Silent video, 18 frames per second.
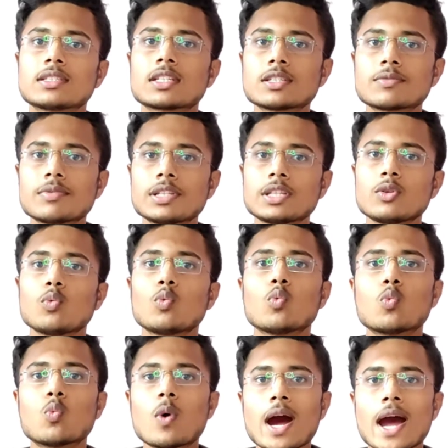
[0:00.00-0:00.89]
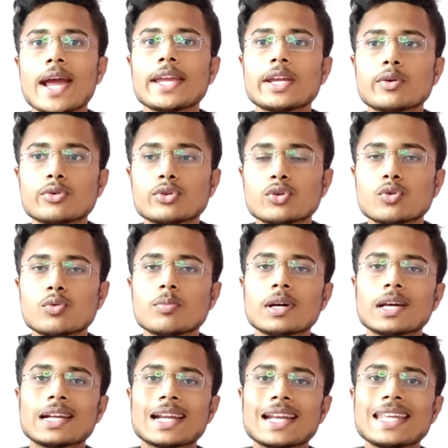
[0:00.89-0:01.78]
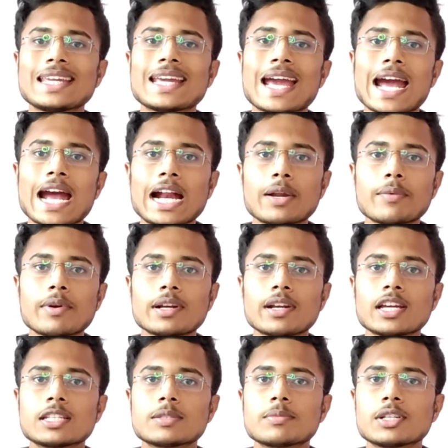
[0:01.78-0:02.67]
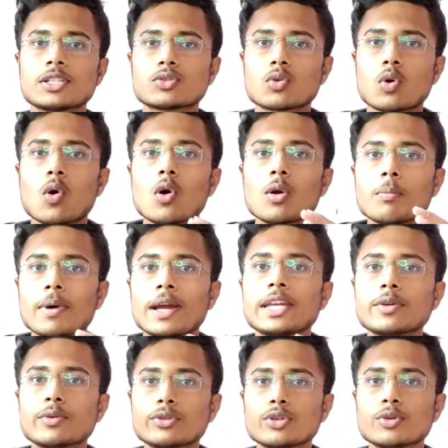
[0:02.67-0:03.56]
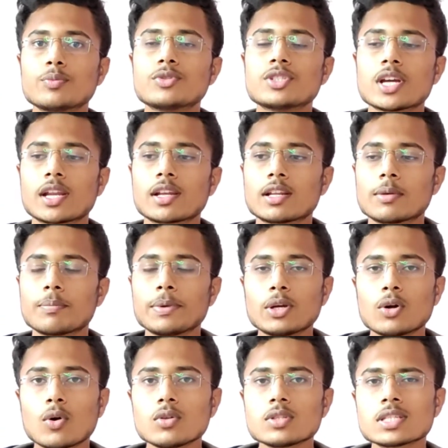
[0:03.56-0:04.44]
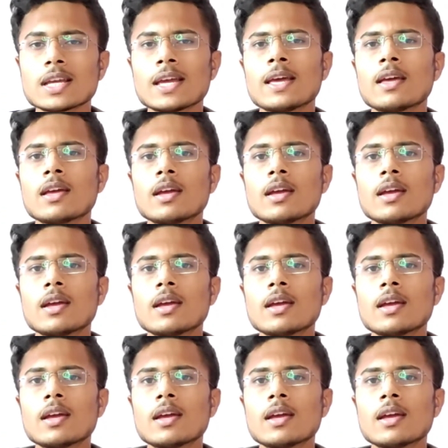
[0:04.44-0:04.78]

डिस्कस विथ यू व्हाई यूट्यूब रनिंग एडवर्टाइजमेंट्स ऑन माई यूट्यूब चैनल बिकॉज